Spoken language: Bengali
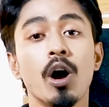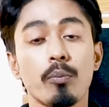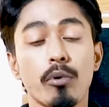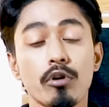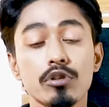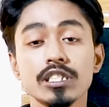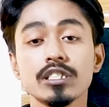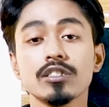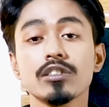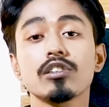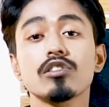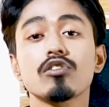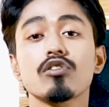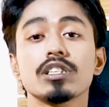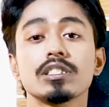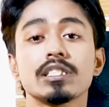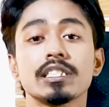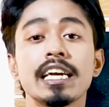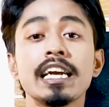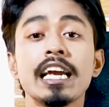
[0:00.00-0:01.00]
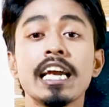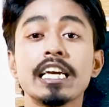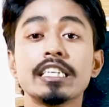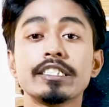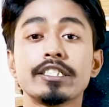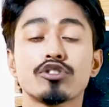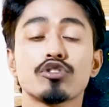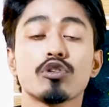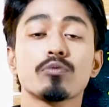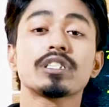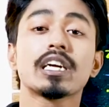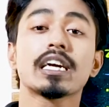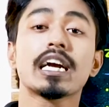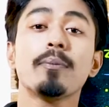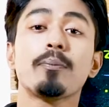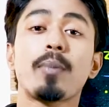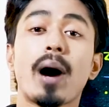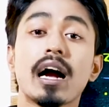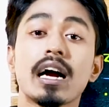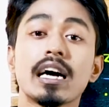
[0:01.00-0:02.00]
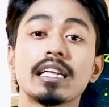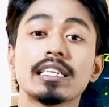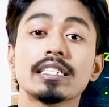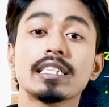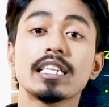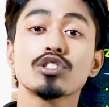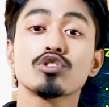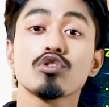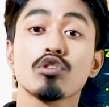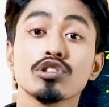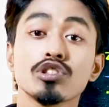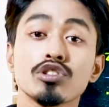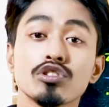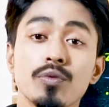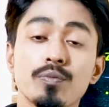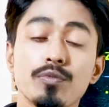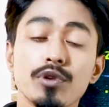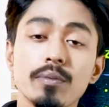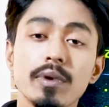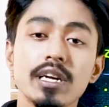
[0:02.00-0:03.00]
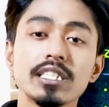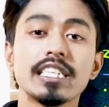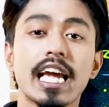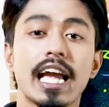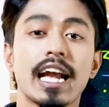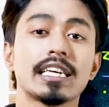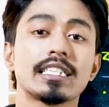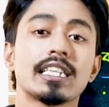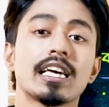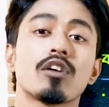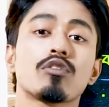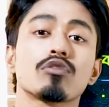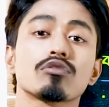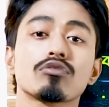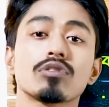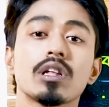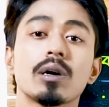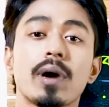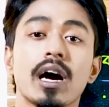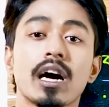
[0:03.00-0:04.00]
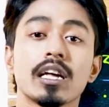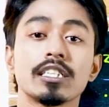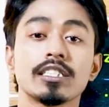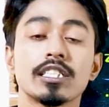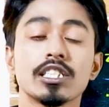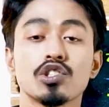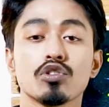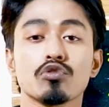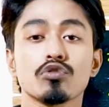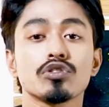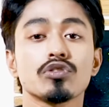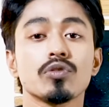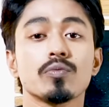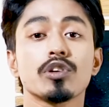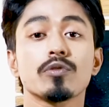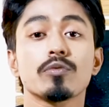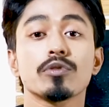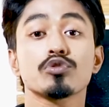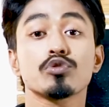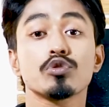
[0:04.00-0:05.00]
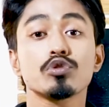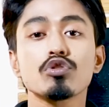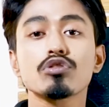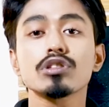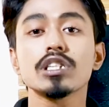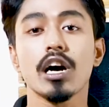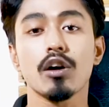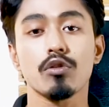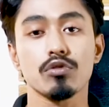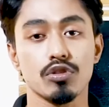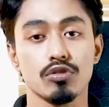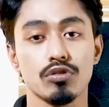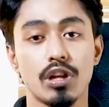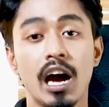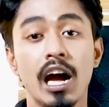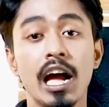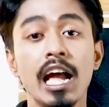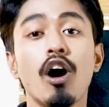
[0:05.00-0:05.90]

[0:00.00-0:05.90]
পজিশন রয়েছে সেসব জায়গায় বাঙালিদের যথেষ্ট পরিমাণ জায়গা দেওয়া হতো হতো না বাঙালিদের যথেষ্ট পরিমাণ সুযোগ দেওয়া হতো না